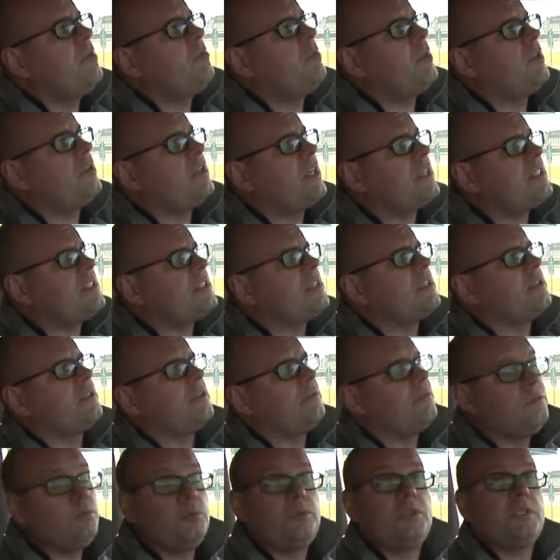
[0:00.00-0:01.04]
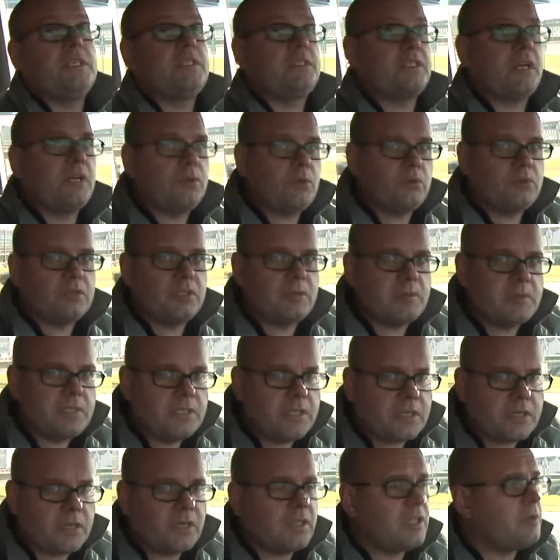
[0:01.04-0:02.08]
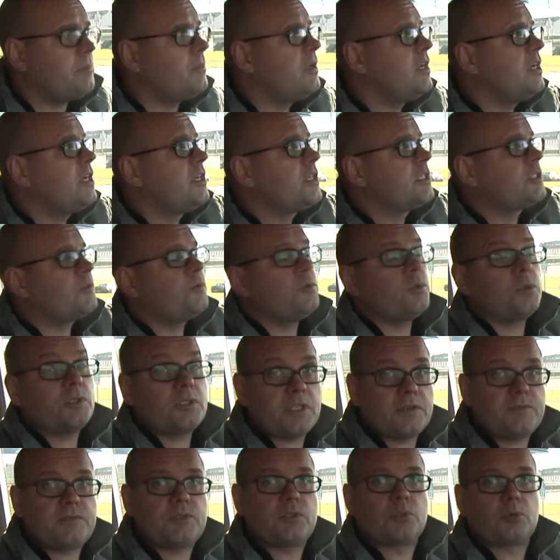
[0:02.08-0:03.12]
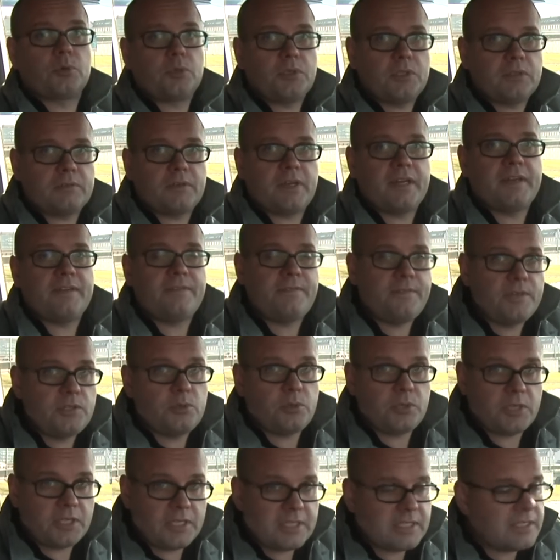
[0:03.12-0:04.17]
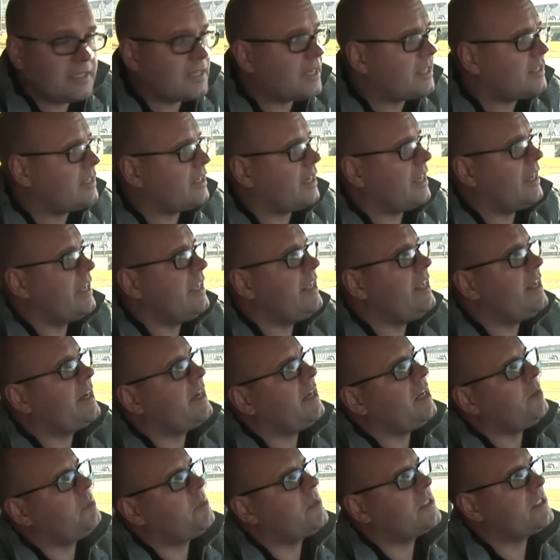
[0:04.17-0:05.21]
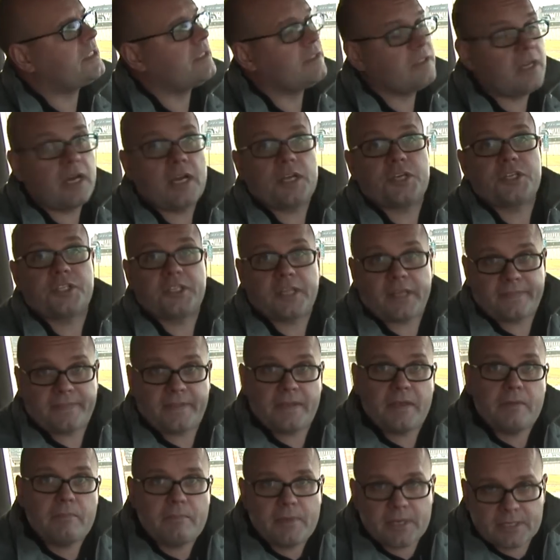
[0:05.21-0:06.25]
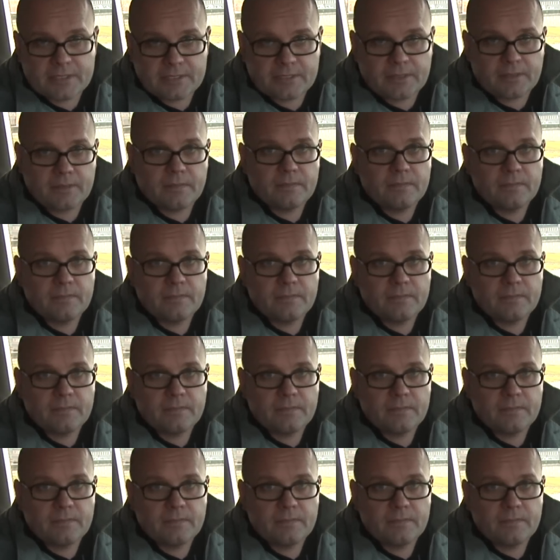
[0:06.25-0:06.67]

полноценным внутрисалонным зеркалом с функцией встроенного видеорегистратора и крепится на штатное место.